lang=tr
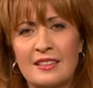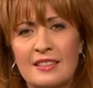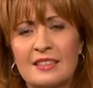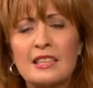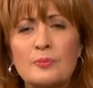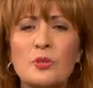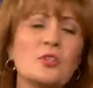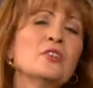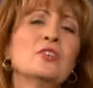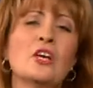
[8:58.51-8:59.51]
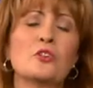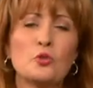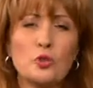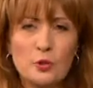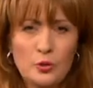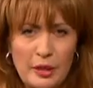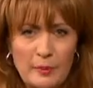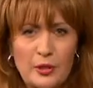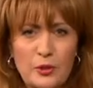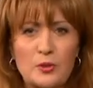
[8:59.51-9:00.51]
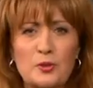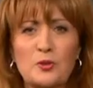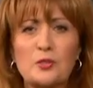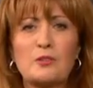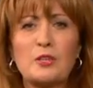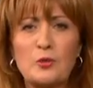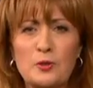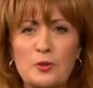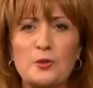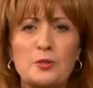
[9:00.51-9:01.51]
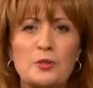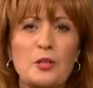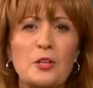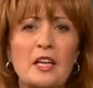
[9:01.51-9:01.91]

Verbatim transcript: Siz bugün durumunuza bakıyorsunuz ve diyorsunuz ki